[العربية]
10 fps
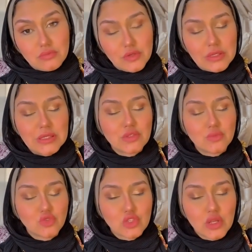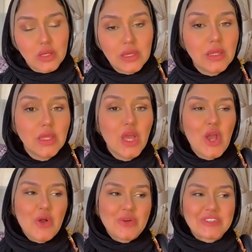فيه ناس مشتركين
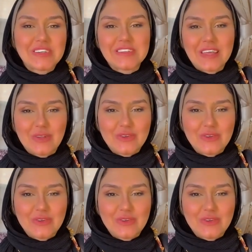والشخص ده